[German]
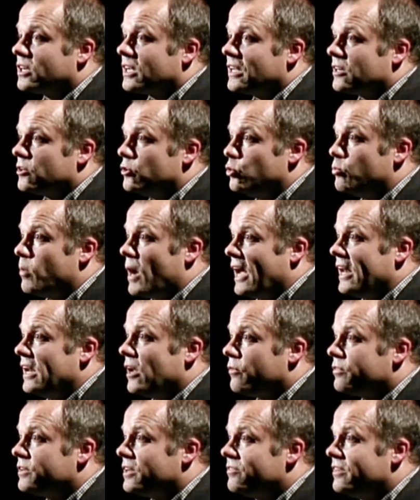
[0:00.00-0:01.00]
treten überall
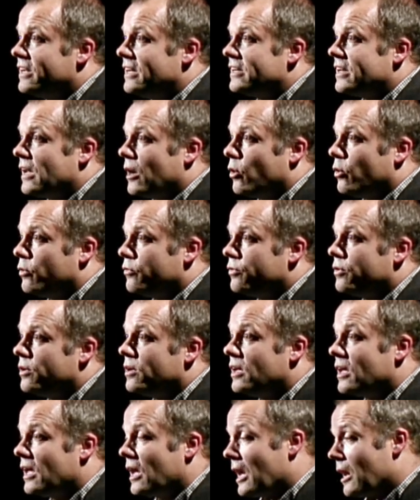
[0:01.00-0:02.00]
auf der Welt auf,
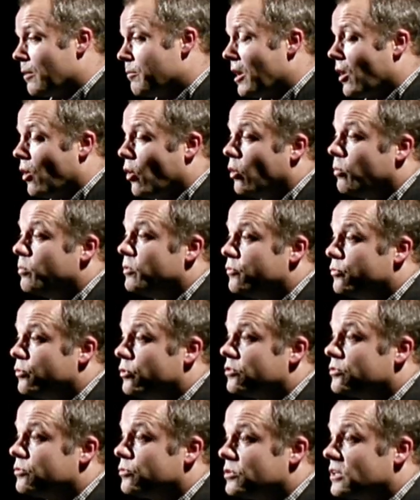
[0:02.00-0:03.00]
aber auch
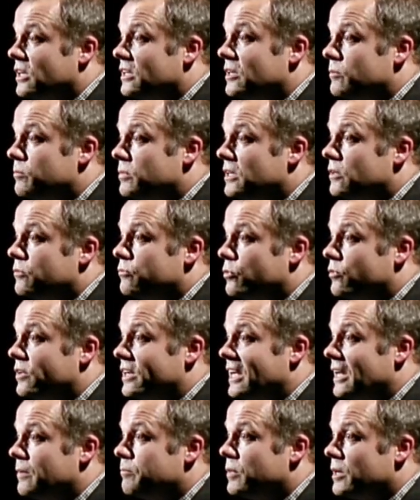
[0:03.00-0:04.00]
bevorzugt in Gebieten, wo wir
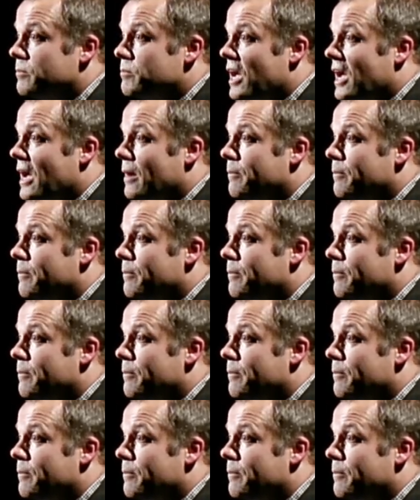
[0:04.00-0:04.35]
Erdbeben